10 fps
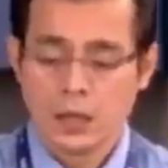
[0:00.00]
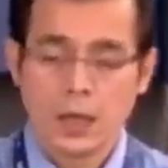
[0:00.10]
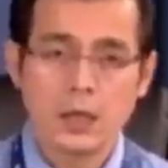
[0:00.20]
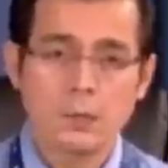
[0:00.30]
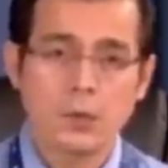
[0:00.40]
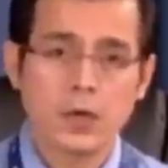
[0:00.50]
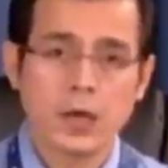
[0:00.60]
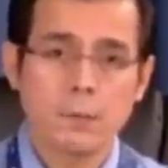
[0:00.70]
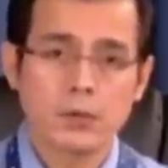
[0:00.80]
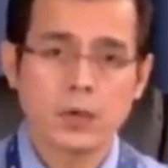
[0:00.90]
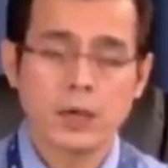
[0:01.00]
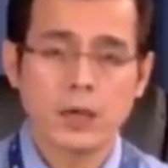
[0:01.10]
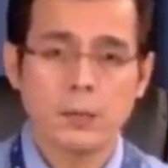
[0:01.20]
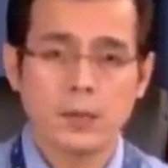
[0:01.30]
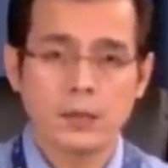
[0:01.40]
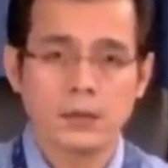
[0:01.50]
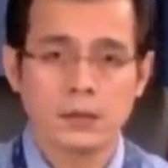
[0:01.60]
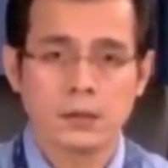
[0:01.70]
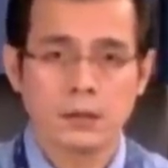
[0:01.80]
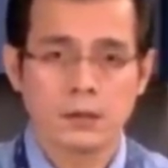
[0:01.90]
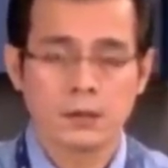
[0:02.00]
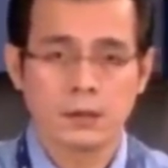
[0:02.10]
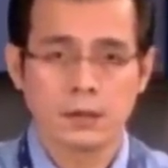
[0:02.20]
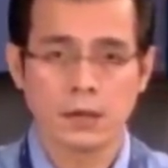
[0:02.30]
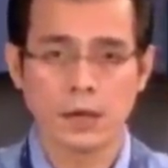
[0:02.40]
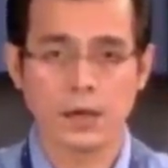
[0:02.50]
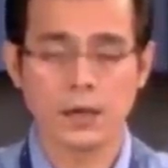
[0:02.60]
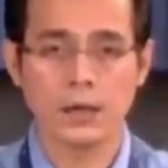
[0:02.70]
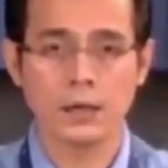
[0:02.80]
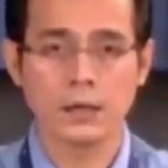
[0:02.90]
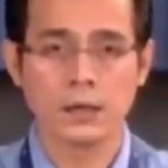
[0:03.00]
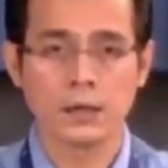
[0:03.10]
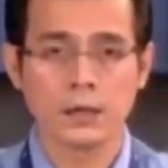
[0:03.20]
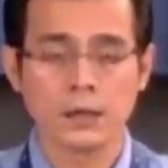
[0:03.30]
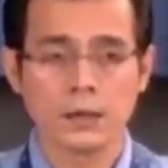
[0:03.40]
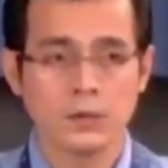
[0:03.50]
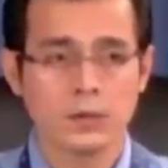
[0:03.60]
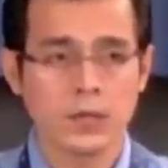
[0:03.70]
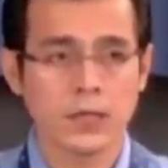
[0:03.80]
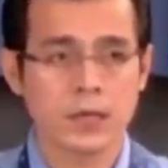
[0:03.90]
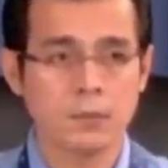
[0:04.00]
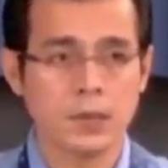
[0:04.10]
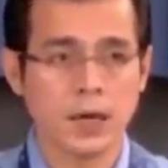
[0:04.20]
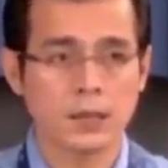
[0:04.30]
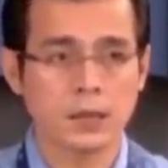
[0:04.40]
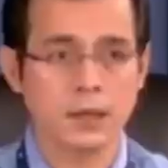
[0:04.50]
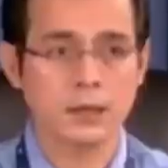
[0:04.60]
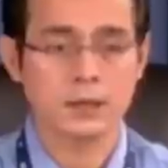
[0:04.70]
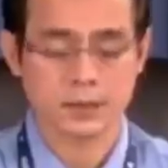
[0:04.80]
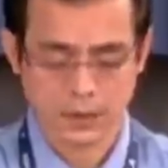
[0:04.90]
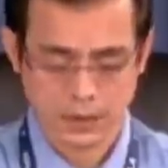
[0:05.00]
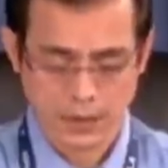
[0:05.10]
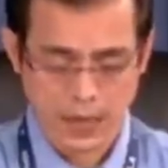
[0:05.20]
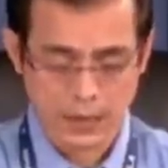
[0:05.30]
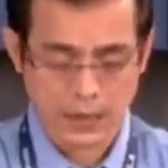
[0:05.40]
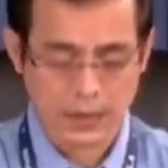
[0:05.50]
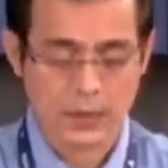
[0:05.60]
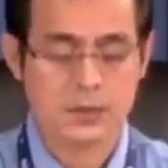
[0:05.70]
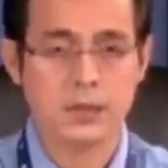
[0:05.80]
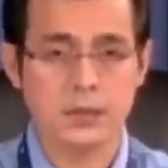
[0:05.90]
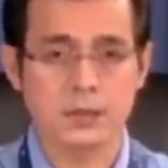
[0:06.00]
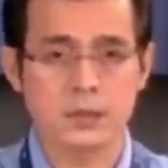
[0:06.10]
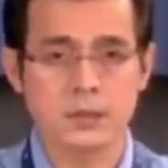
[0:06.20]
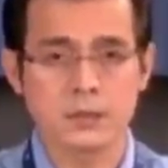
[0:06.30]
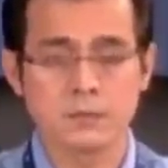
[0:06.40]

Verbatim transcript: Kanina po ay napatunayan namin na yung sinasabing address ay nag exist